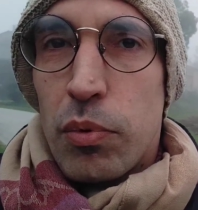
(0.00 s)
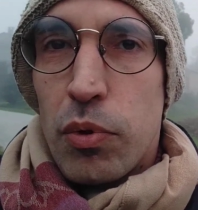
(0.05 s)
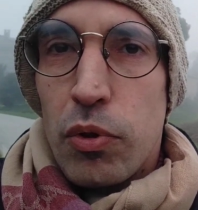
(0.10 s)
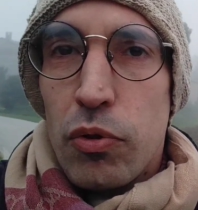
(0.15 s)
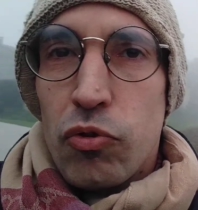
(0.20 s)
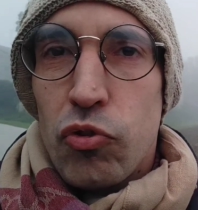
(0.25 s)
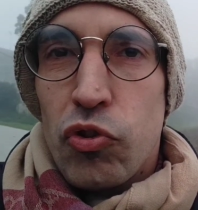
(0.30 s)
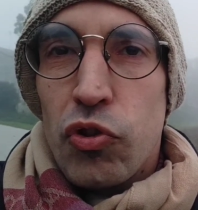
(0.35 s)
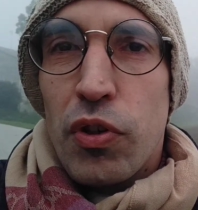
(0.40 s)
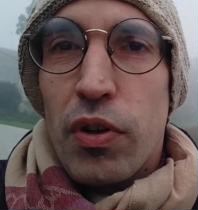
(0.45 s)

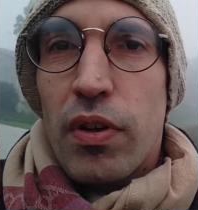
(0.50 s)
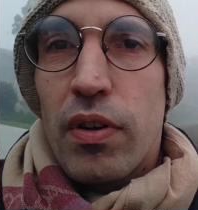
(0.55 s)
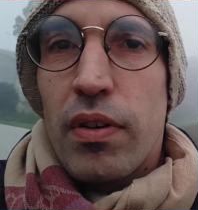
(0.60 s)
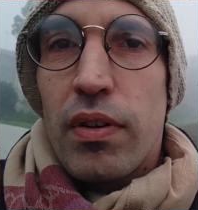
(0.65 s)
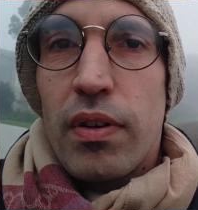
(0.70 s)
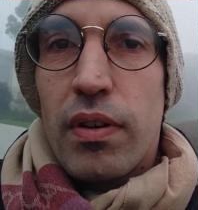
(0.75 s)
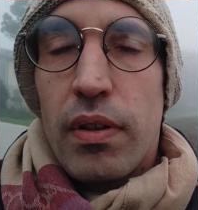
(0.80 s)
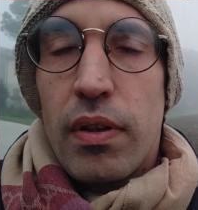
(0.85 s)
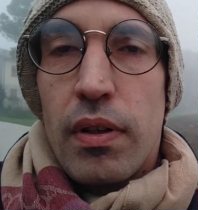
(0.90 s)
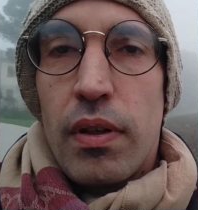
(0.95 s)

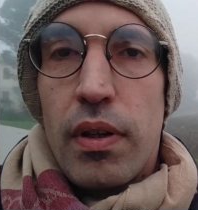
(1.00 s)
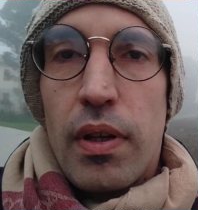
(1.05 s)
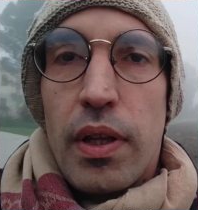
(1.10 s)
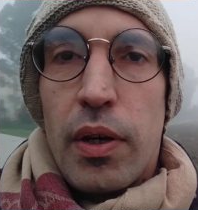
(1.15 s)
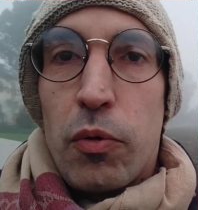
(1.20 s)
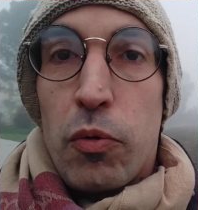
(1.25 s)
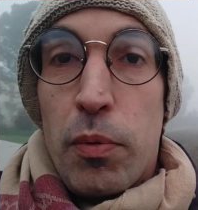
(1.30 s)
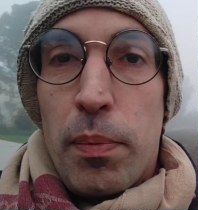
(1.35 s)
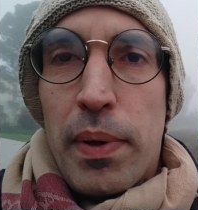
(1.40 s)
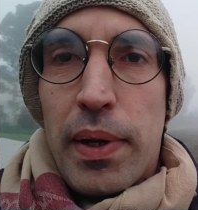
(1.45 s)
Buongiorno
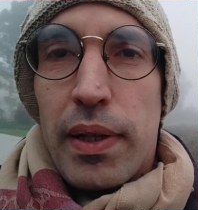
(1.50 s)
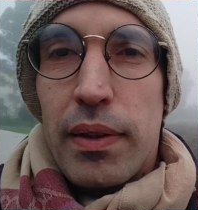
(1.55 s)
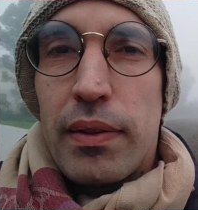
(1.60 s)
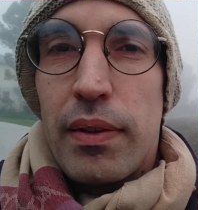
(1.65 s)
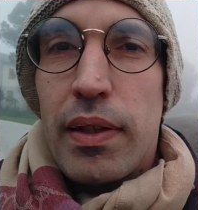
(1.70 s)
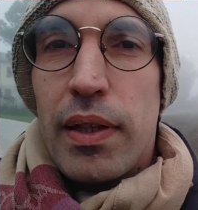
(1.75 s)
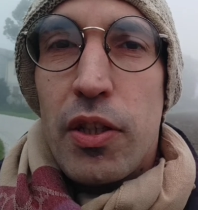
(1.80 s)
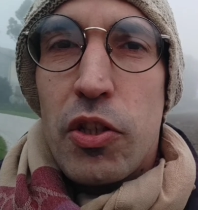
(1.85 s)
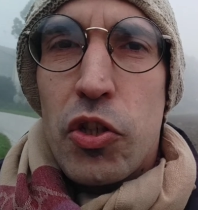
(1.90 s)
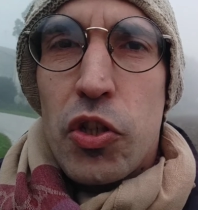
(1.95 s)

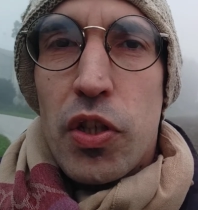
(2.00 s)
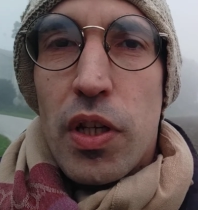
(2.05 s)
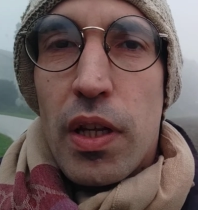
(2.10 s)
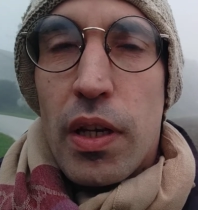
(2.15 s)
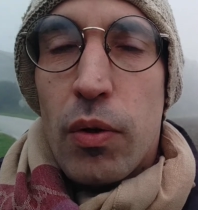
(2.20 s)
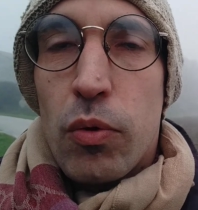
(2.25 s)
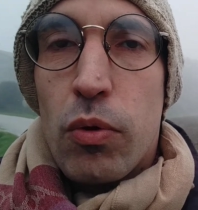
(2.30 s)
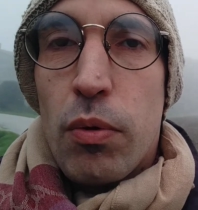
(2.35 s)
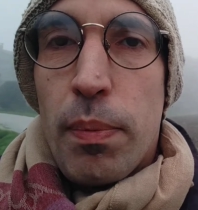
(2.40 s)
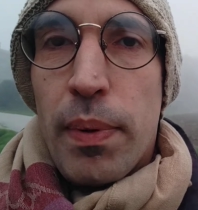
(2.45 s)
recuperatrici e
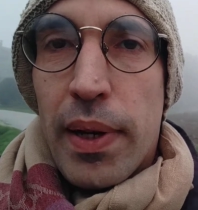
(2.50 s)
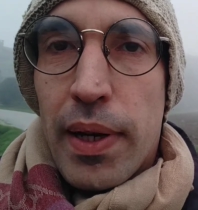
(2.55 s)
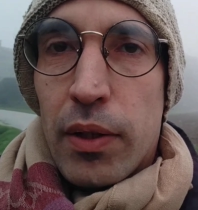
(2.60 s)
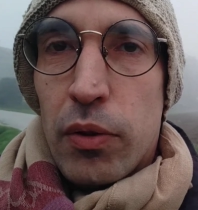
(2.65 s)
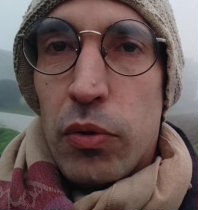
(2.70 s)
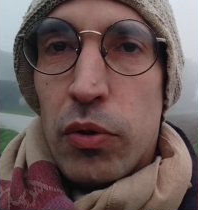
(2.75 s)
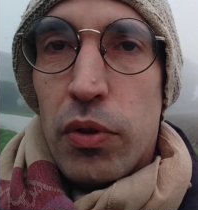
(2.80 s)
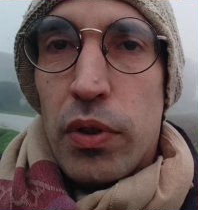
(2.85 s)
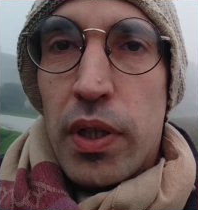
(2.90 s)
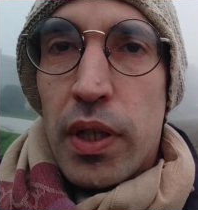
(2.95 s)

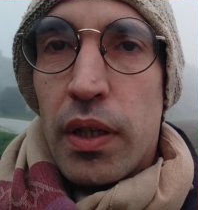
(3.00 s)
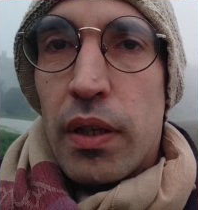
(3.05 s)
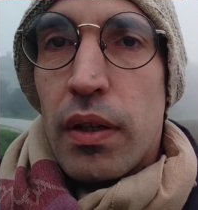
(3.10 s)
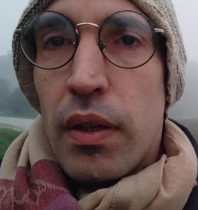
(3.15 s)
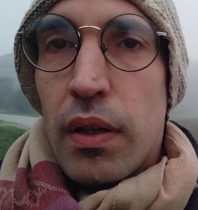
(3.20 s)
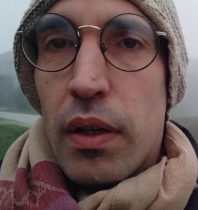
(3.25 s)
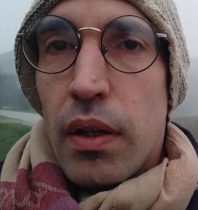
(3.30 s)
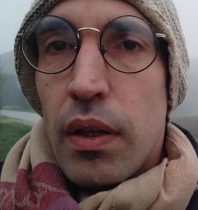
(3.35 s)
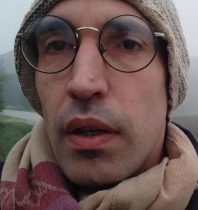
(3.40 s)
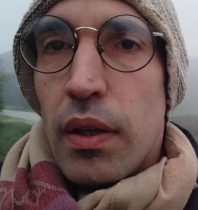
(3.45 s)
recuperatori
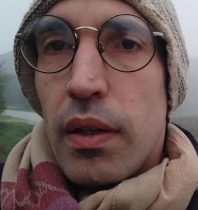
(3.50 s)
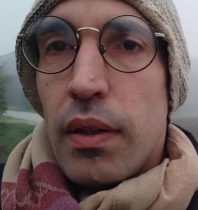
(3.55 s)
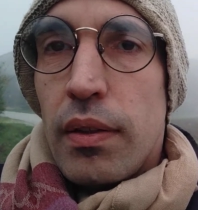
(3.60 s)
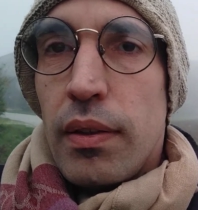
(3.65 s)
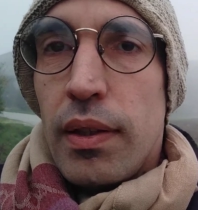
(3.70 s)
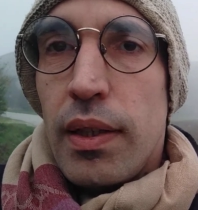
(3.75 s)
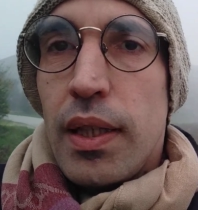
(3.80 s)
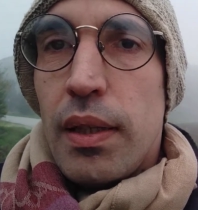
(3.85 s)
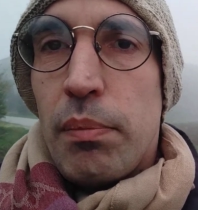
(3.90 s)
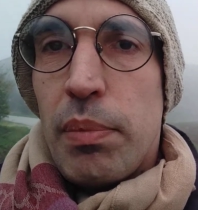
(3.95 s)

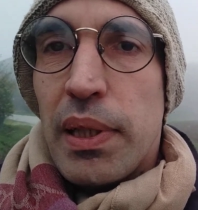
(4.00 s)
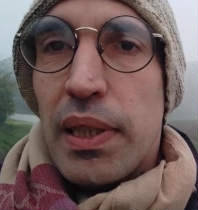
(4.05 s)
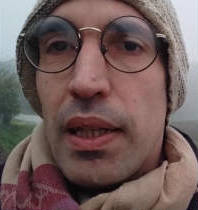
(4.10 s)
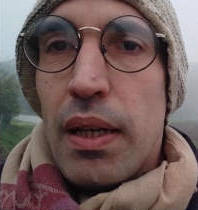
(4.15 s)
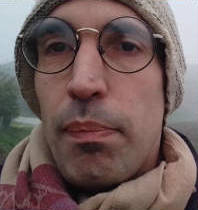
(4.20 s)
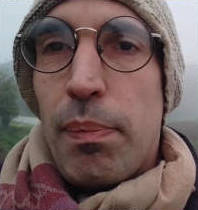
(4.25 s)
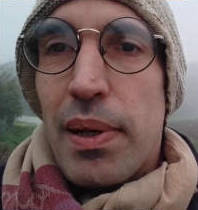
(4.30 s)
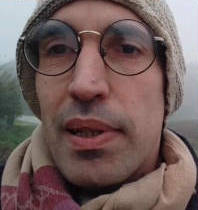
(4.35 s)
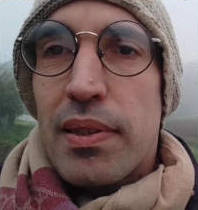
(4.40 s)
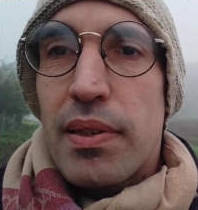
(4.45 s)
di libri
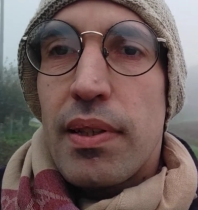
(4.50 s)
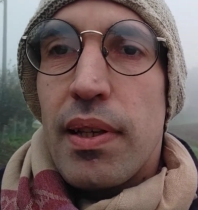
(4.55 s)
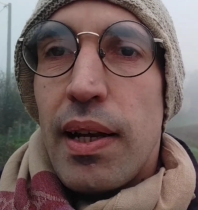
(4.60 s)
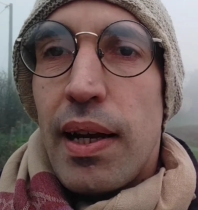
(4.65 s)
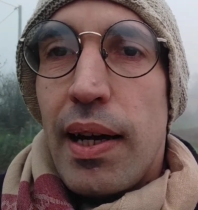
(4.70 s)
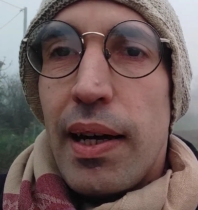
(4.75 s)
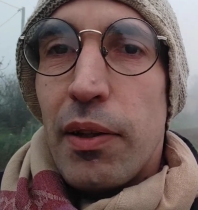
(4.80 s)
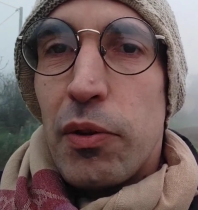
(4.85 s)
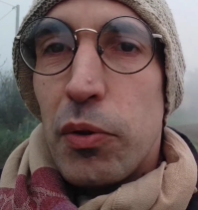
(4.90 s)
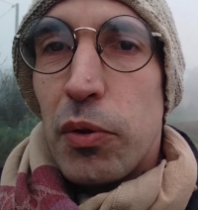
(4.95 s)
del
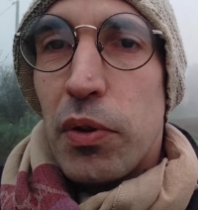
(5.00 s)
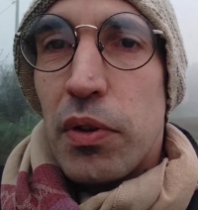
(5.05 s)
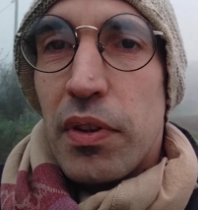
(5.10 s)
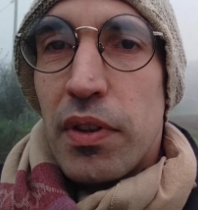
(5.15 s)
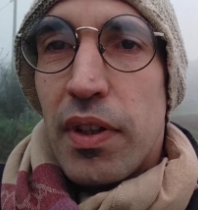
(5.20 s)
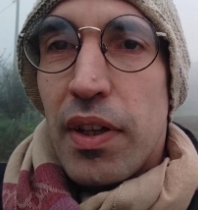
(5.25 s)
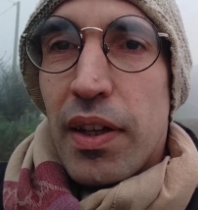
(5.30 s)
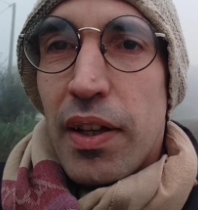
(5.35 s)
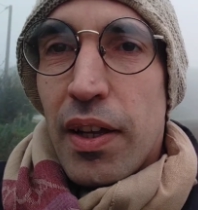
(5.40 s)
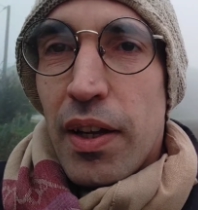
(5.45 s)
passato.
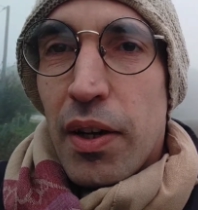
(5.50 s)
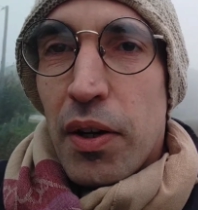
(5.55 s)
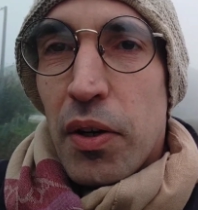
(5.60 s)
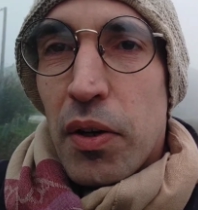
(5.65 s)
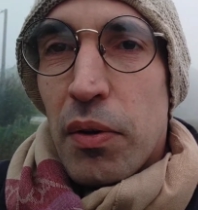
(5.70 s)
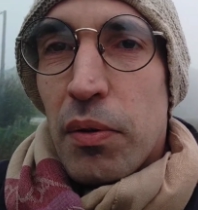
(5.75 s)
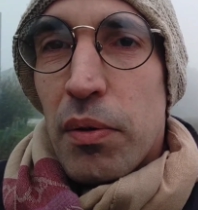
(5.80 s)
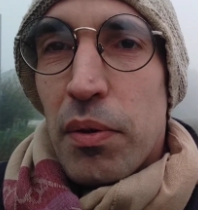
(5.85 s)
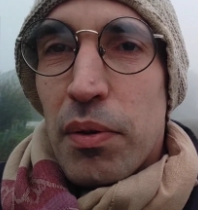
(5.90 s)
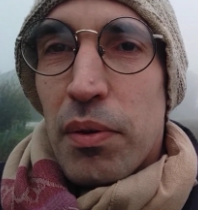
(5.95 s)

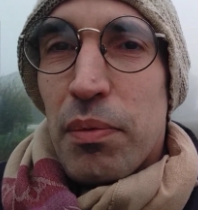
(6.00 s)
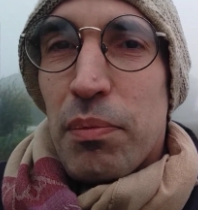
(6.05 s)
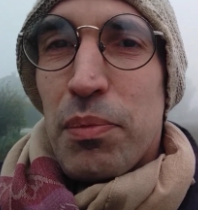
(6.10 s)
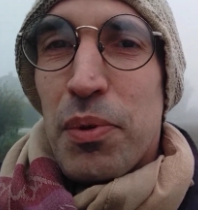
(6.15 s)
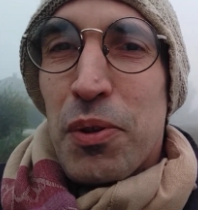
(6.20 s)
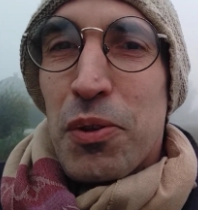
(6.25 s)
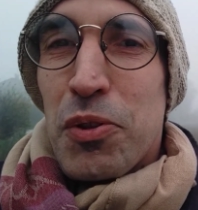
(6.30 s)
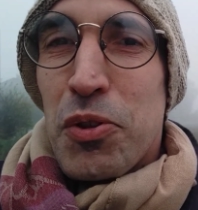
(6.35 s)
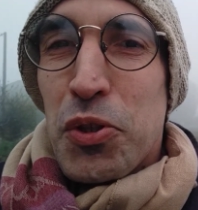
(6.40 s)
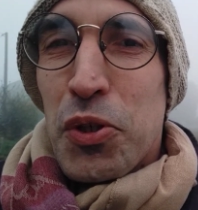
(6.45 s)

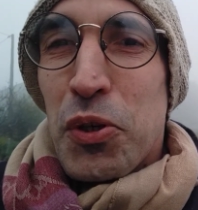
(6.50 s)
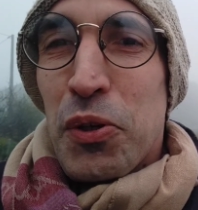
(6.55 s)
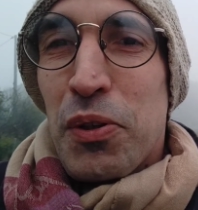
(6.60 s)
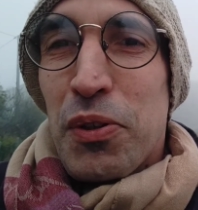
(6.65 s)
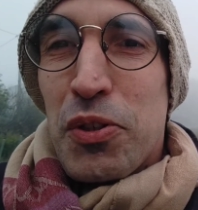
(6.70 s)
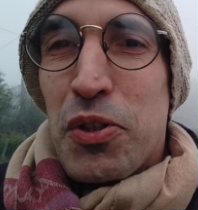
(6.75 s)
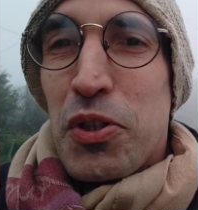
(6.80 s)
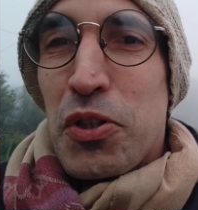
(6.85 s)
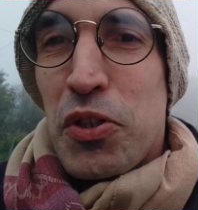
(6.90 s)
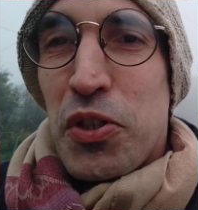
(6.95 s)
Buongiorno
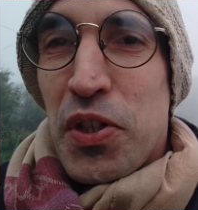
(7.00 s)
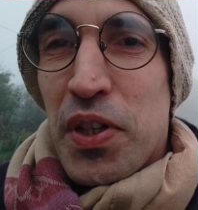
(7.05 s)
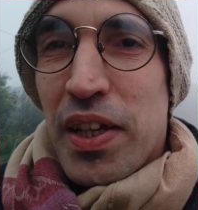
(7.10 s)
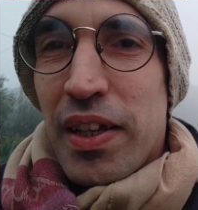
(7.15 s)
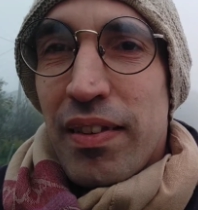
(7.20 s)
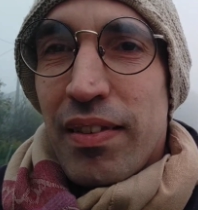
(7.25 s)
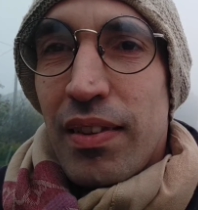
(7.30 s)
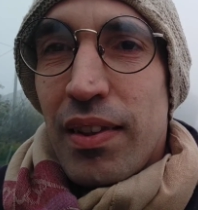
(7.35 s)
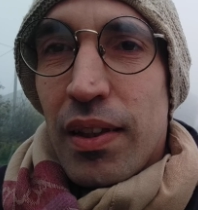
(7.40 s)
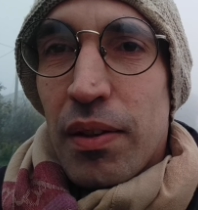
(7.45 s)

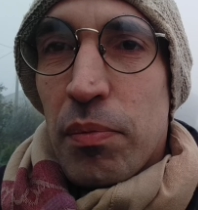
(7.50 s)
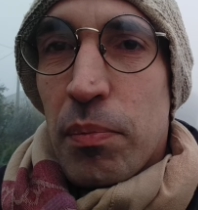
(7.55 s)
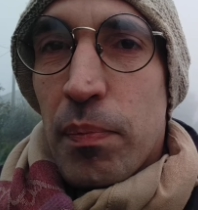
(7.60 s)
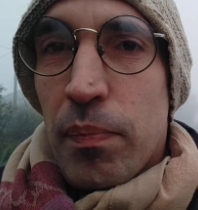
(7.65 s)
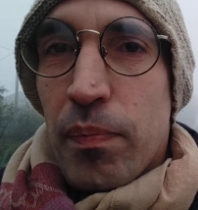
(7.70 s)
Ciccetti.